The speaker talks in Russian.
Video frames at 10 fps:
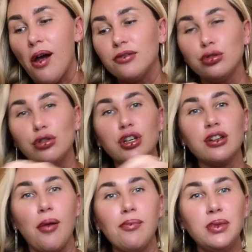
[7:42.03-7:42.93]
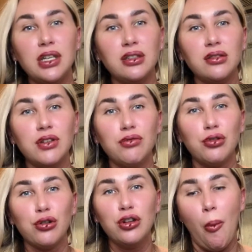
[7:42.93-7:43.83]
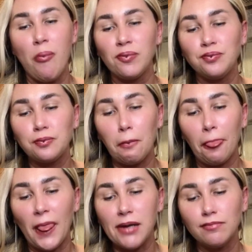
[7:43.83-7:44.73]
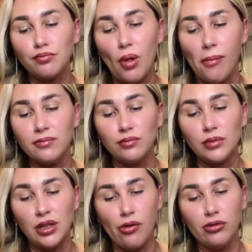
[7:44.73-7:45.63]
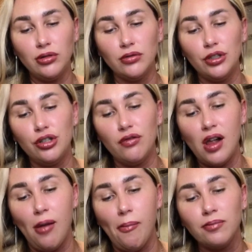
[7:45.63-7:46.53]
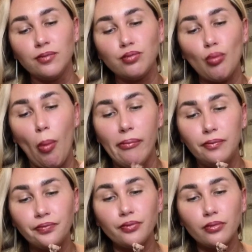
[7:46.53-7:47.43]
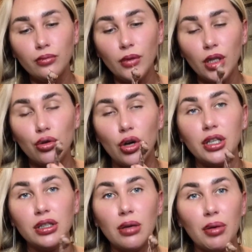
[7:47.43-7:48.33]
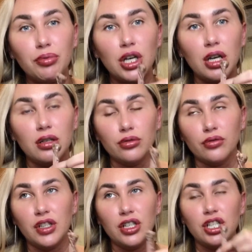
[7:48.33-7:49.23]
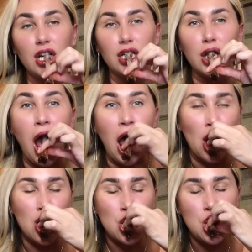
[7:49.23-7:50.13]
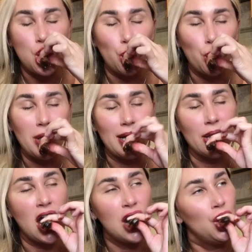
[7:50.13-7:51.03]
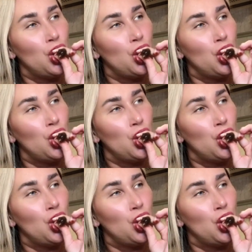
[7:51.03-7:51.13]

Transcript: тоже это месть своего рода. Она у него ночевала. Ну, они там общались, ну, встречались. И она